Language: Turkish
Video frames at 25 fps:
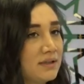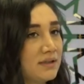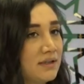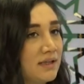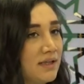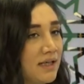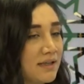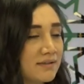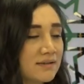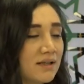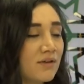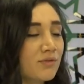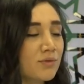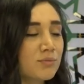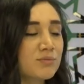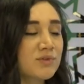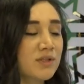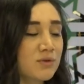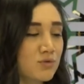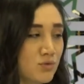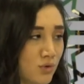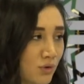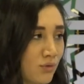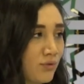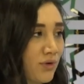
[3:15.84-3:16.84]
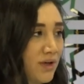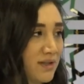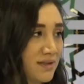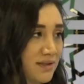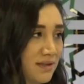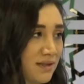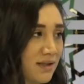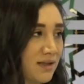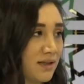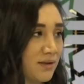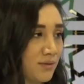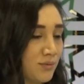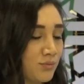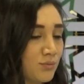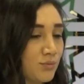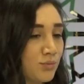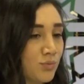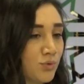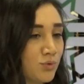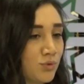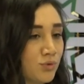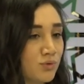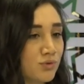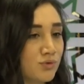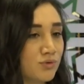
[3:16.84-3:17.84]
etrafımızda çok fazla
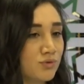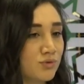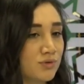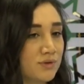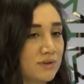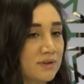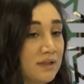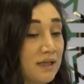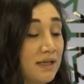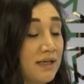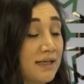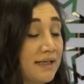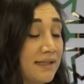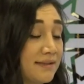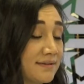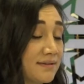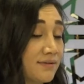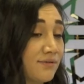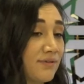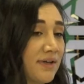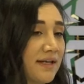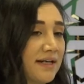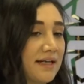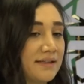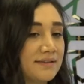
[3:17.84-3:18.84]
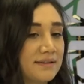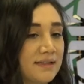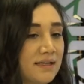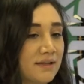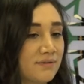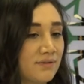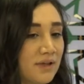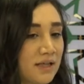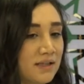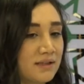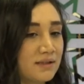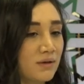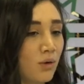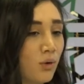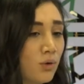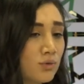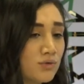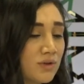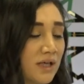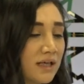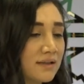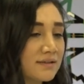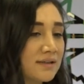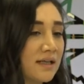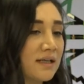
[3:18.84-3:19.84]
bu kursta eğitim verenler var.
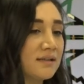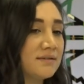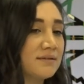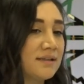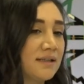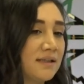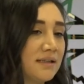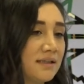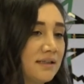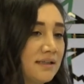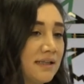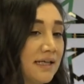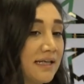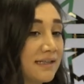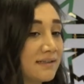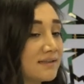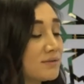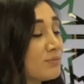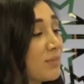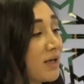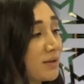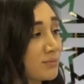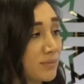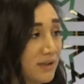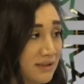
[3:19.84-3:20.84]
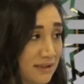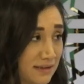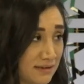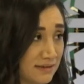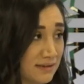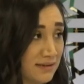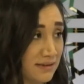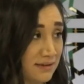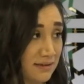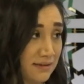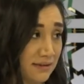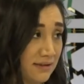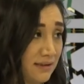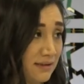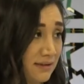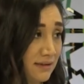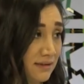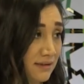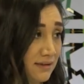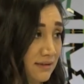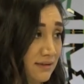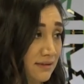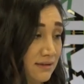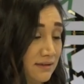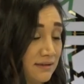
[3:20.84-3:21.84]
Onlardan e, eğitim almalarını
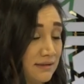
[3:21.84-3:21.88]
e,